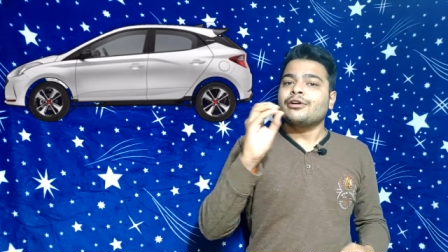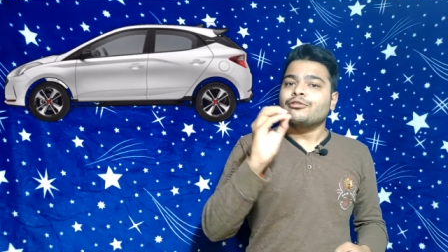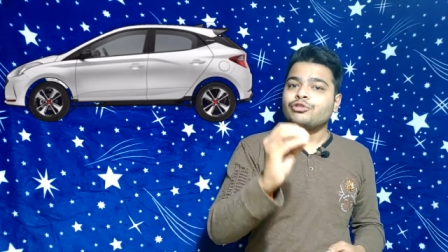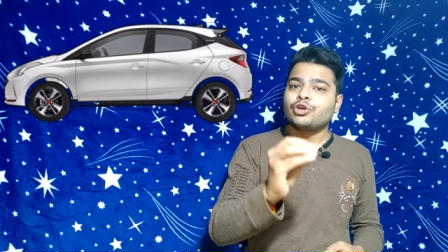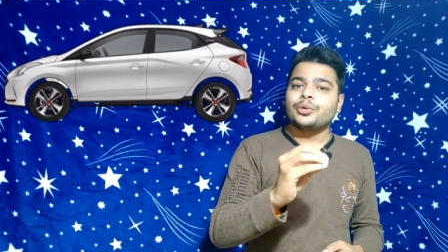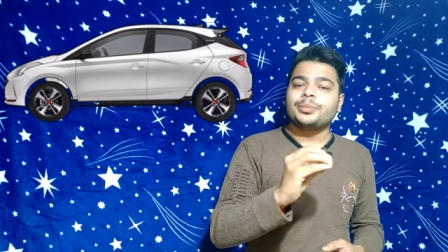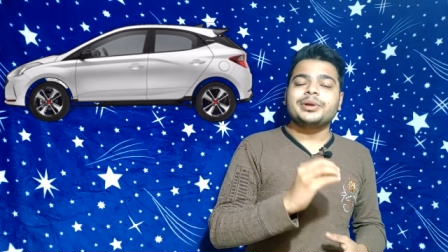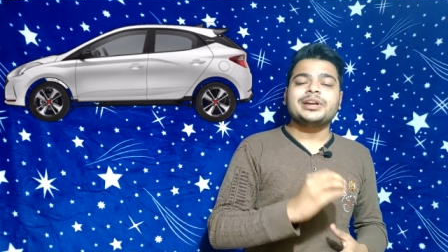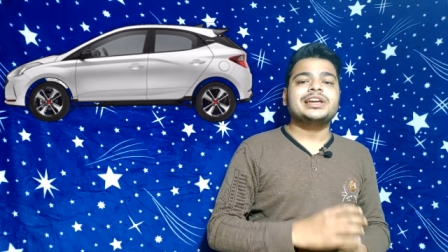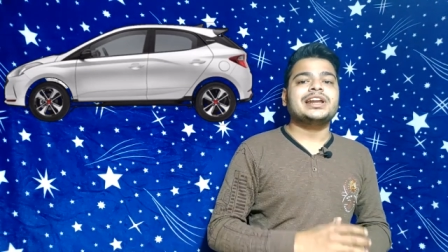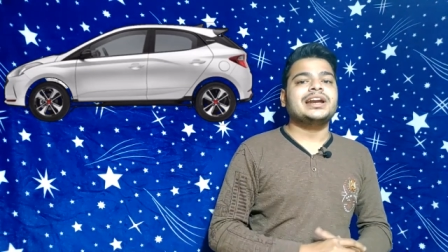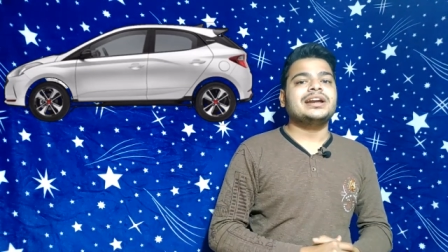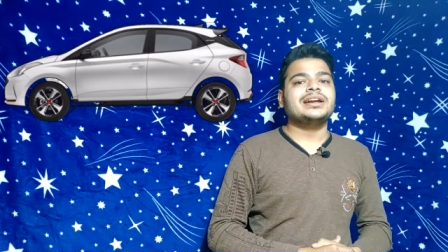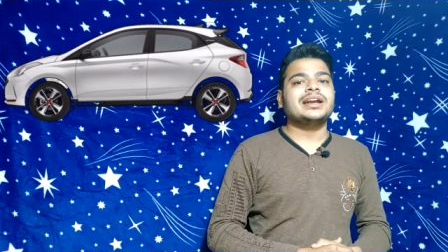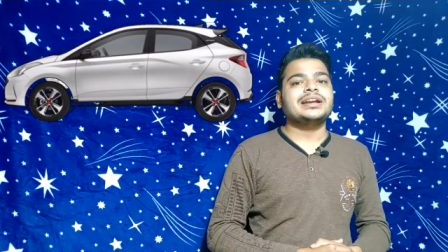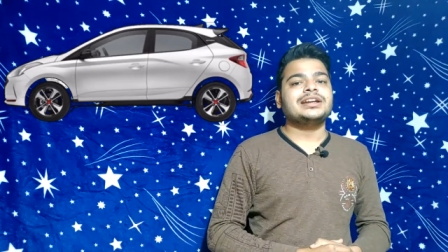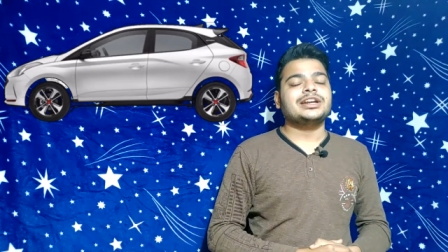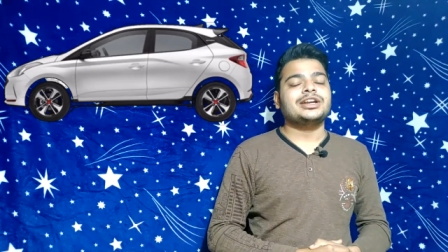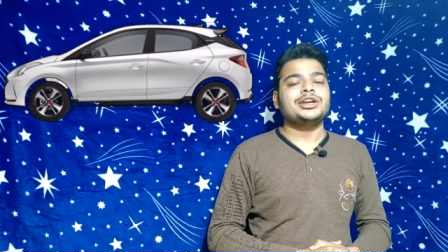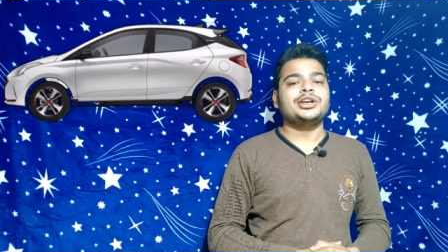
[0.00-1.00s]
वो भी
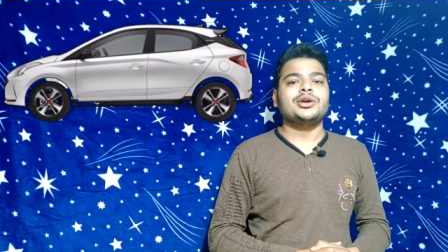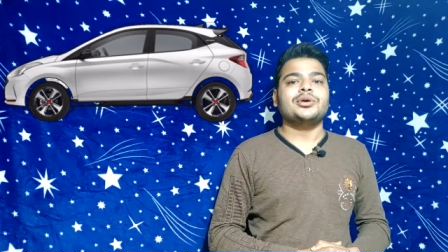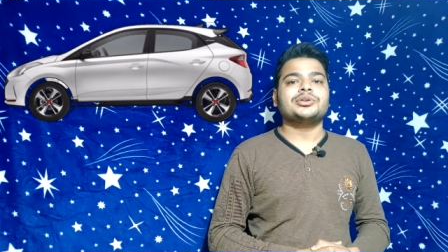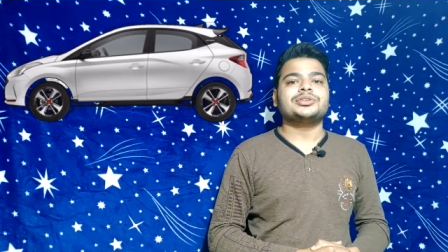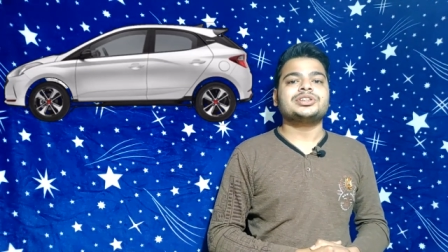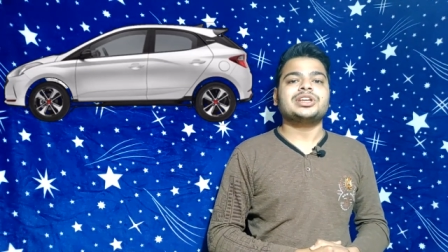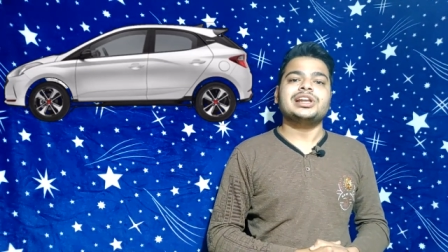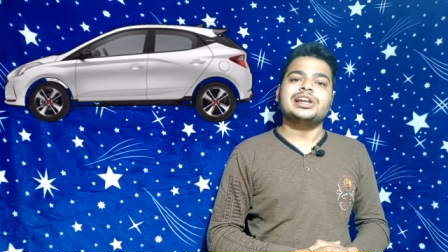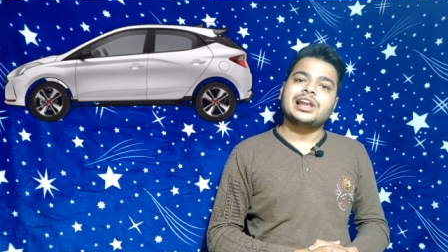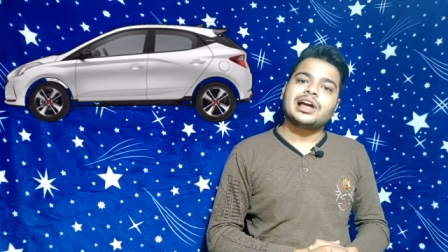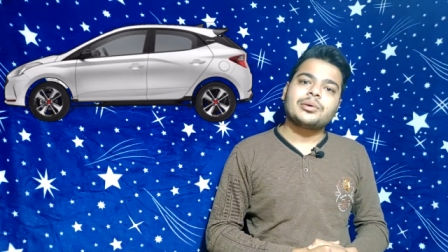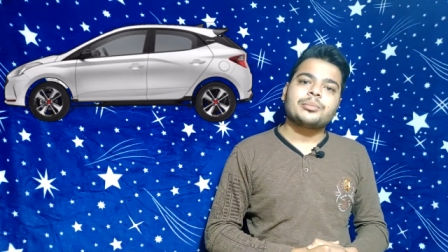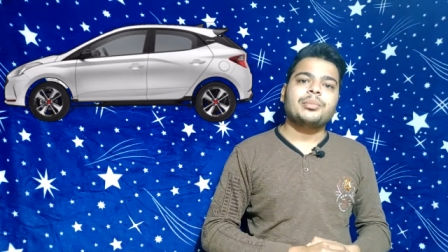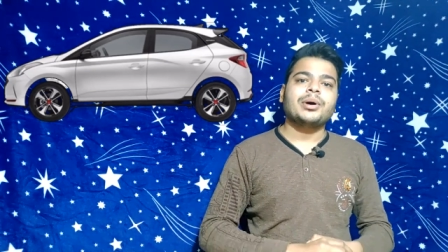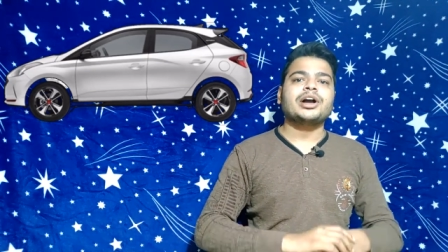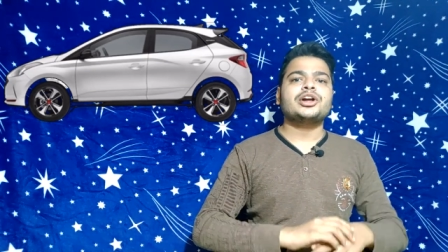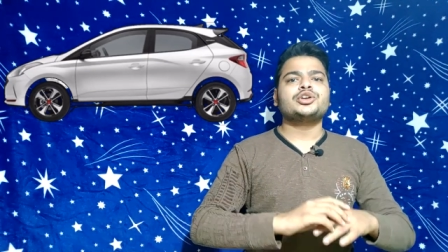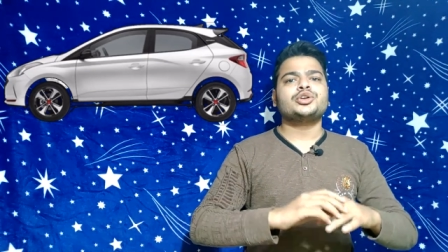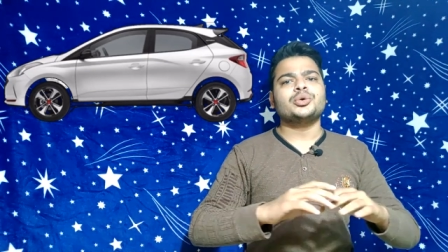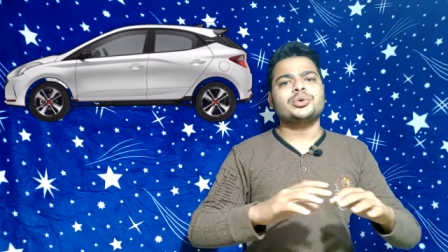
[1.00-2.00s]
ग्रैंड आइटन न्योस के
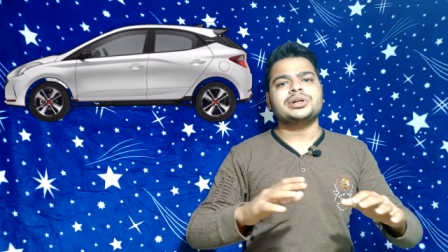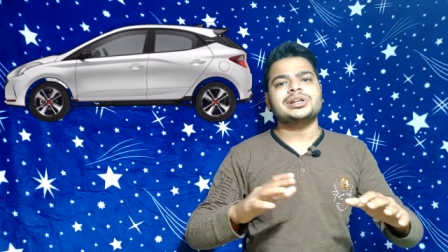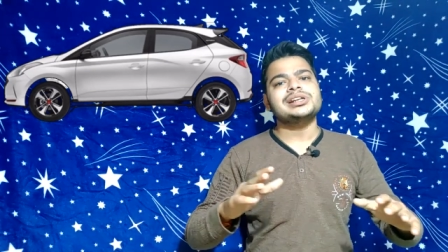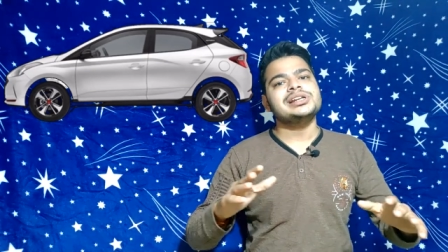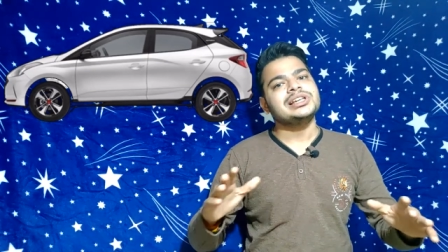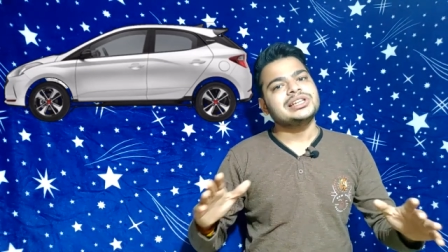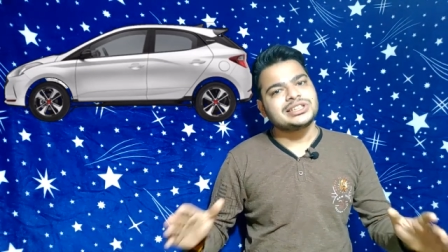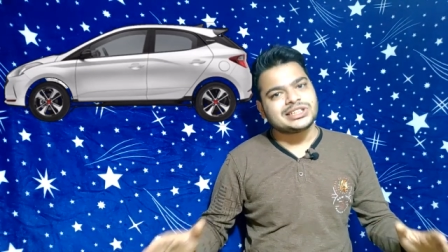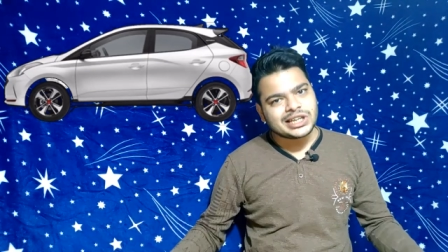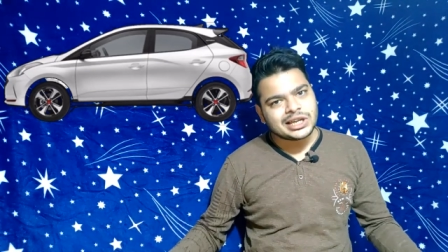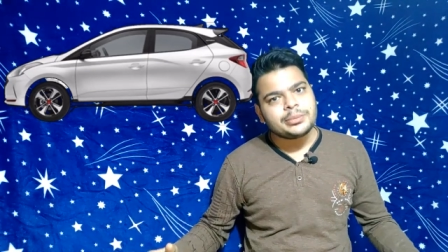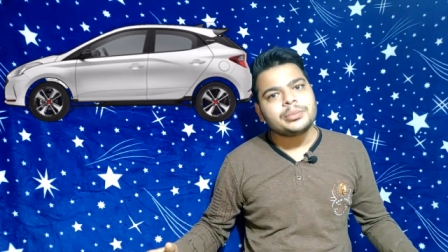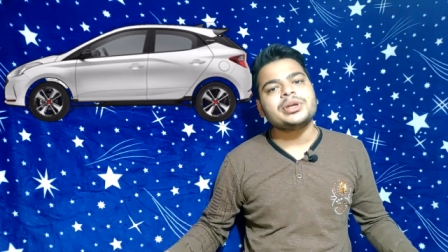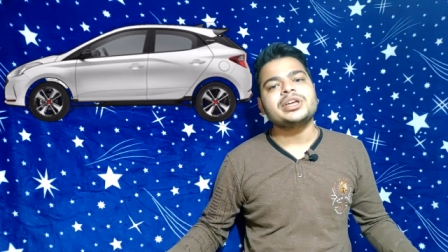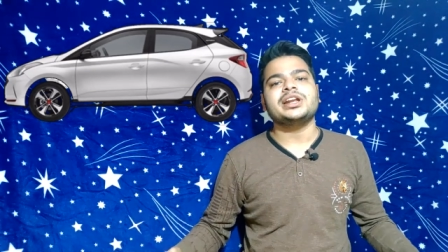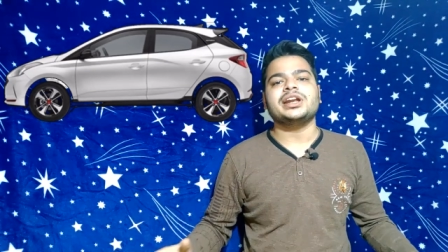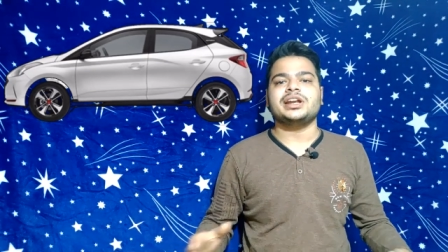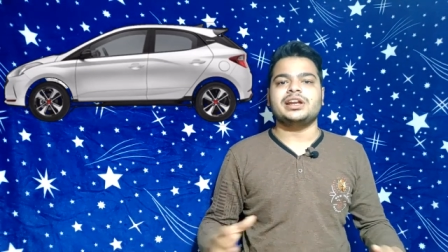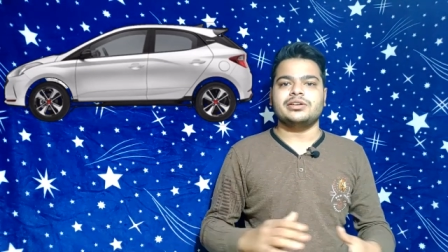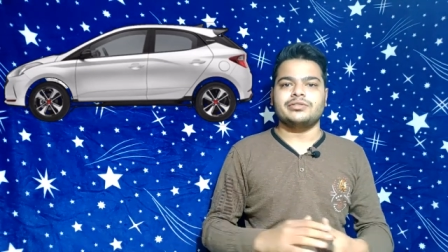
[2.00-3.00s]
लगभग टोटली सेम
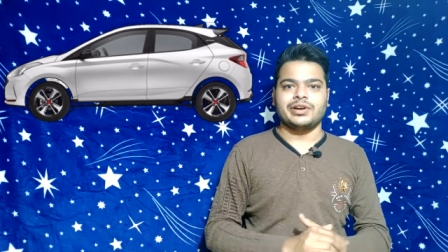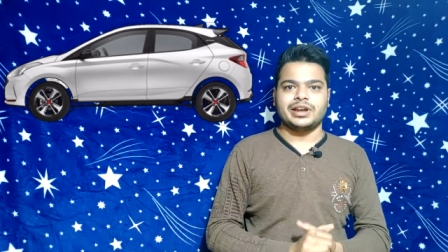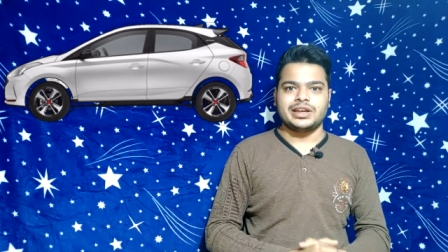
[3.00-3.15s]
ही रहने